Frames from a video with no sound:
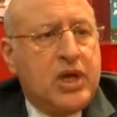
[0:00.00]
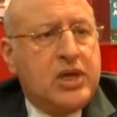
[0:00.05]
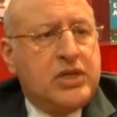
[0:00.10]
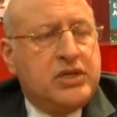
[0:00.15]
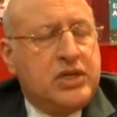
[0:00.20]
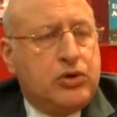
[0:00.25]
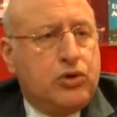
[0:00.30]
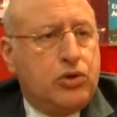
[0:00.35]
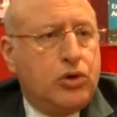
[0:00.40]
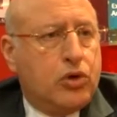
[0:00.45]

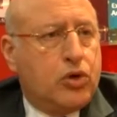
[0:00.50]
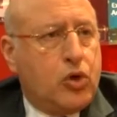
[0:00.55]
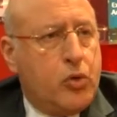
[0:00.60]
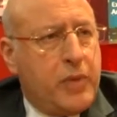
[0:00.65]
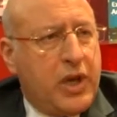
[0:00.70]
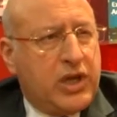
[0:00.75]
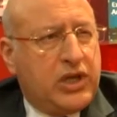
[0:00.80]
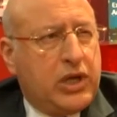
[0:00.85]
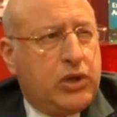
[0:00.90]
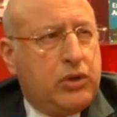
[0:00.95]
C'est une autre
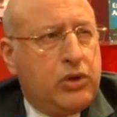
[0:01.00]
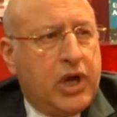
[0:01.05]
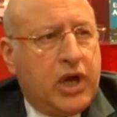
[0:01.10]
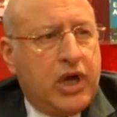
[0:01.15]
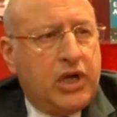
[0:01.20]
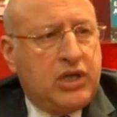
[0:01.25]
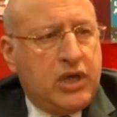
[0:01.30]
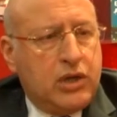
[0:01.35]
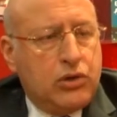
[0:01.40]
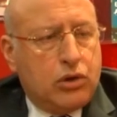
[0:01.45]

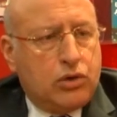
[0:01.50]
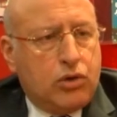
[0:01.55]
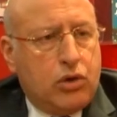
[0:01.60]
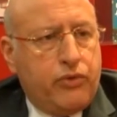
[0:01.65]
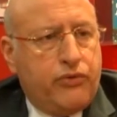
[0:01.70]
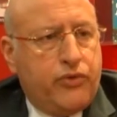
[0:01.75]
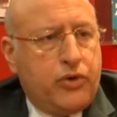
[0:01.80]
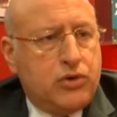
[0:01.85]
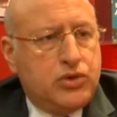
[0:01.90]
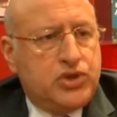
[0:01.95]
particularité de notre
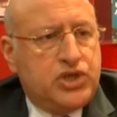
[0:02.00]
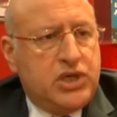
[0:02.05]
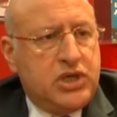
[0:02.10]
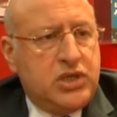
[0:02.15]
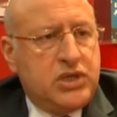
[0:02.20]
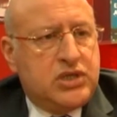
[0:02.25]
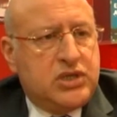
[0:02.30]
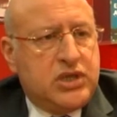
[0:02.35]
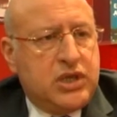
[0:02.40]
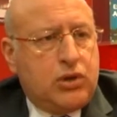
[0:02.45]

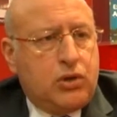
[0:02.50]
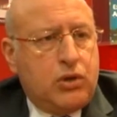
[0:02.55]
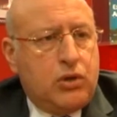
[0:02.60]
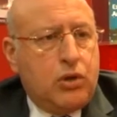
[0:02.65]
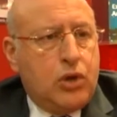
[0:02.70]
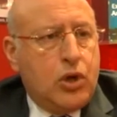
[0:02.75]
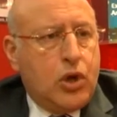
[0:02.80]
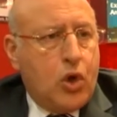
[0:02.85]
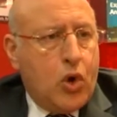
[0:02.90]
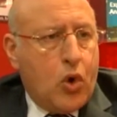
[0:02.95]
franchise, c'est
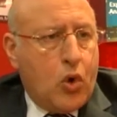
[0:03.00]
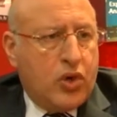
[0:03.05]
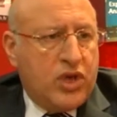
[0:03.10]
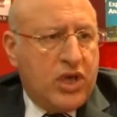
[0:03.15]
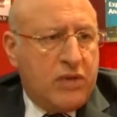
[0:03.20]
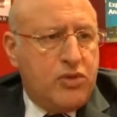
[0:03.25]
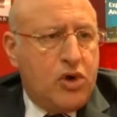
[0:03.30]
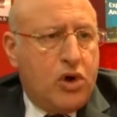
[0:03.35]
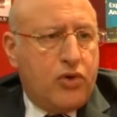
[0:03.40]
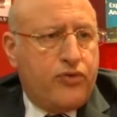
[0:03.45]
qu'on
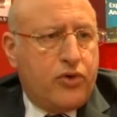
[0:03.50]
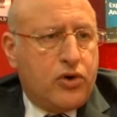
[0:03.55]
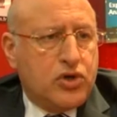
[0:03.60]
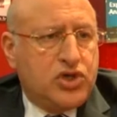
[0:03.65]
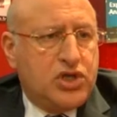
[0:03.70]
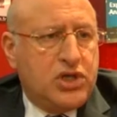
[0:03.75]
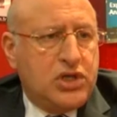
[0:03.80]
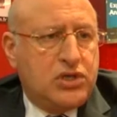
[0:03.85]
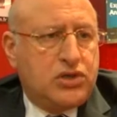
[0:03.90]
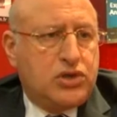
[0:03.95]
a mis en
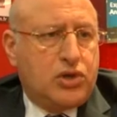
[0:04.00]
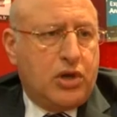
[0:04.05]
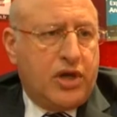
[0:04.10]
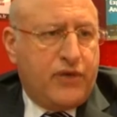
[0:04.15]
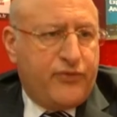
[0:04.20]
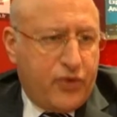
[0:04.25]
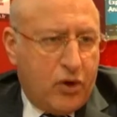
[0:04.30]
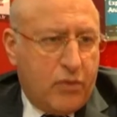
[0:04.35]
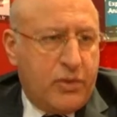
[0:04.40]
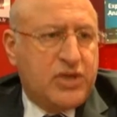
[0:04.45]
franchise que la
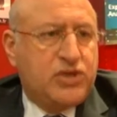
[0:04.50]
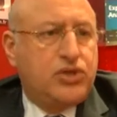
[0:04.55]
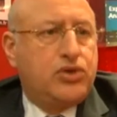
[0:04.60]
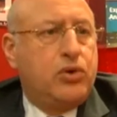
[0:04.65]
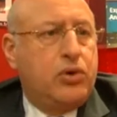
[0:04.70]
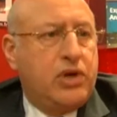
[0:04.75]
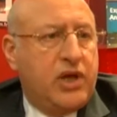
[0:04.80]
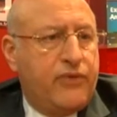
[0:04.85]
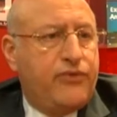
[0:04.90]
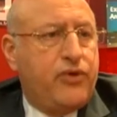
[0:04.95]

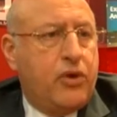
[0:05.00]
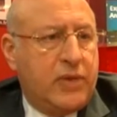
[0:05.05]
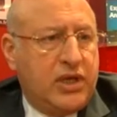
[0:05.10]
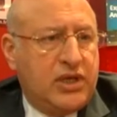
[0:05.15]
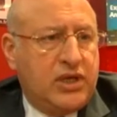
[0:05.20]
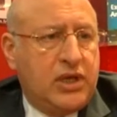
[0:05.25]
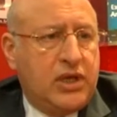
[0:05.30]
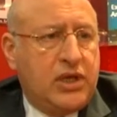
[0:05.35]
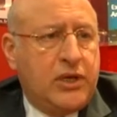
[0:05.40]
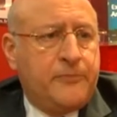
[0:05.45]
formation et
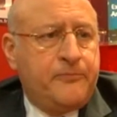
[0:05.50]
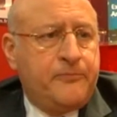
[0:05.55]
l'informatique,